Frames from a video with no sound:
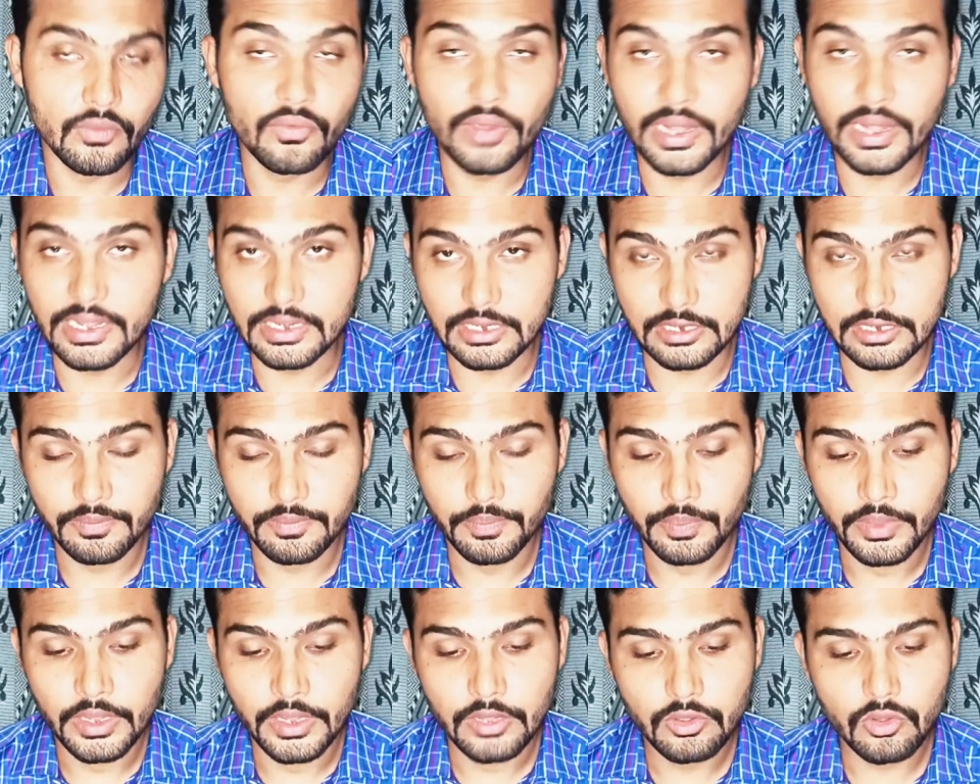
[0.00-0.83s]
वेंट uh,
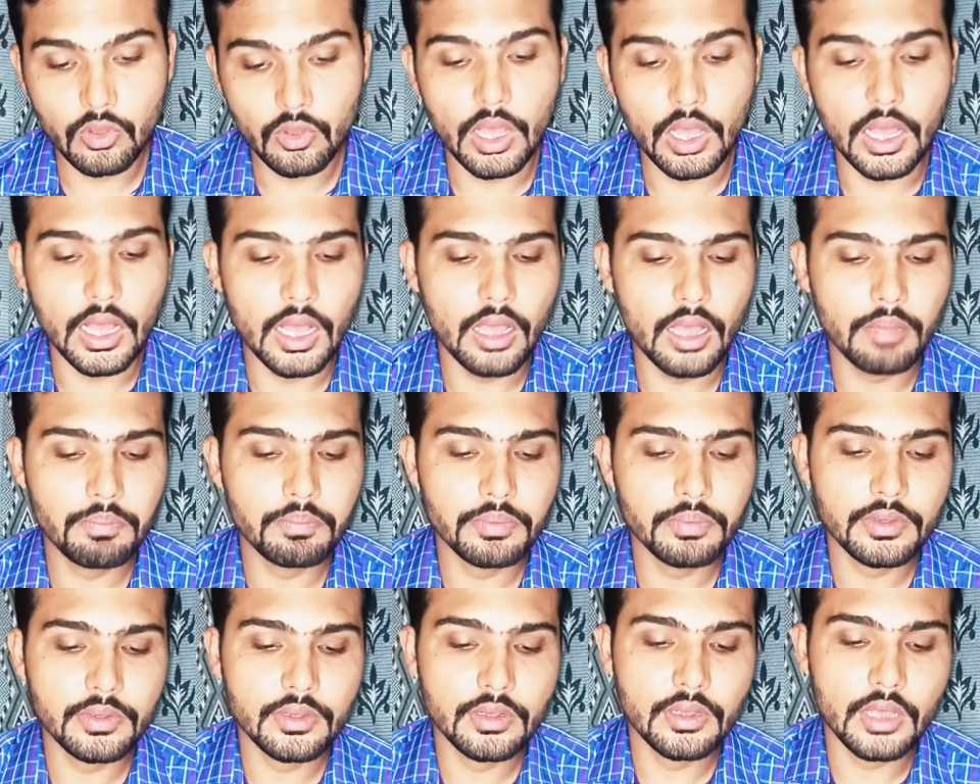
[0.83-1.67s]
तो
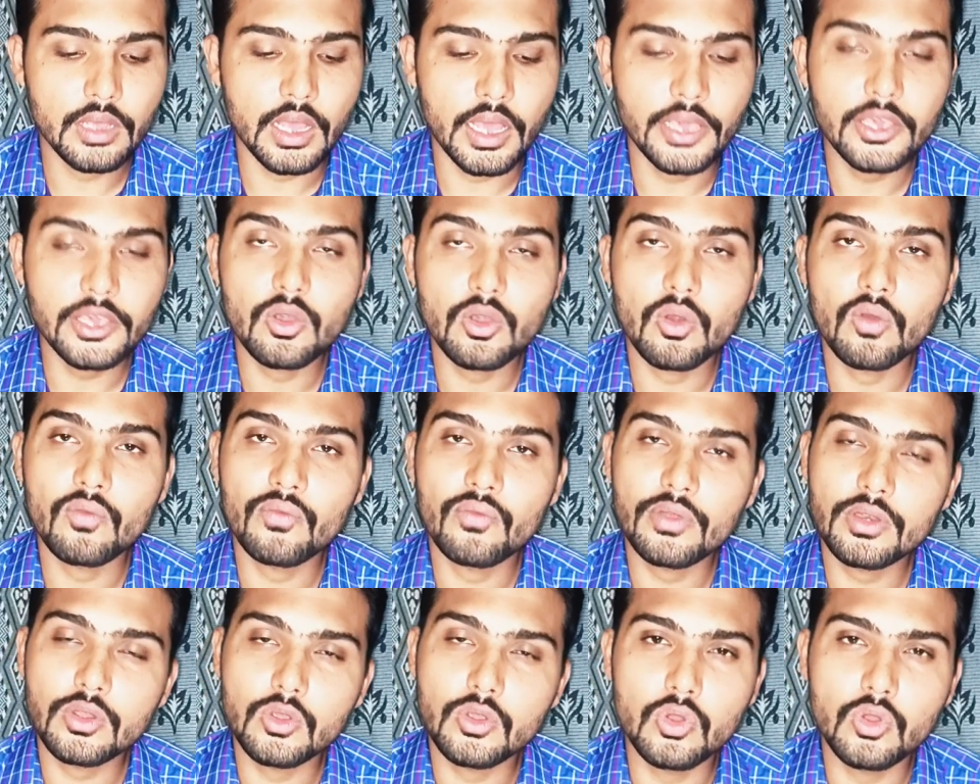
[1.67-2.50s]
आप आई
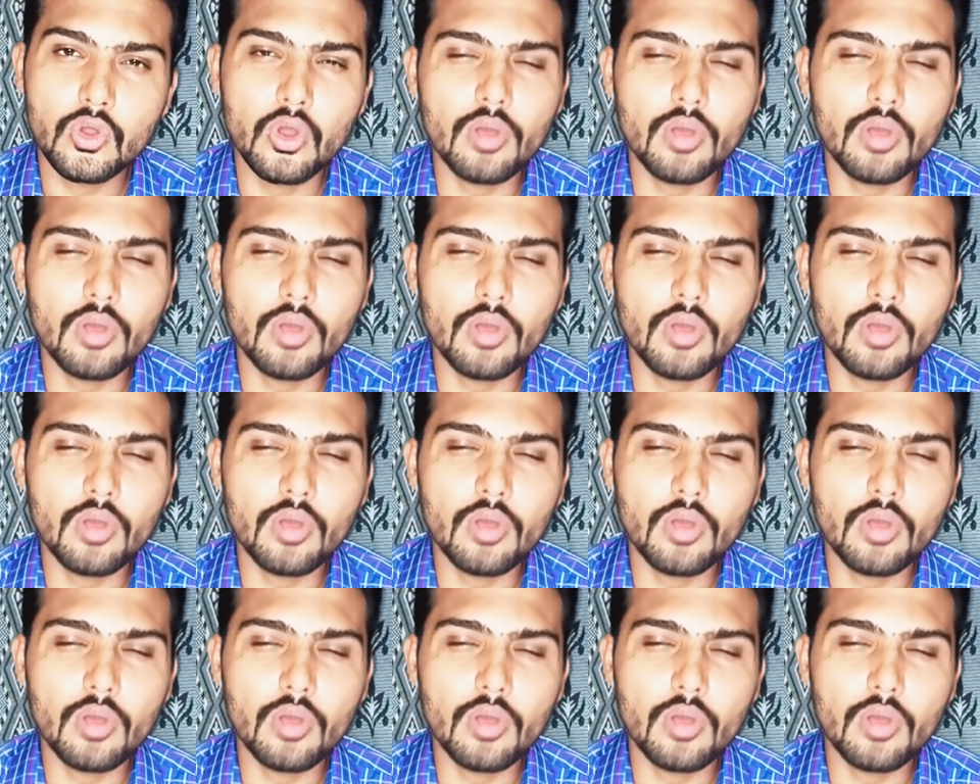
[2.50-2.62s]
ऑफन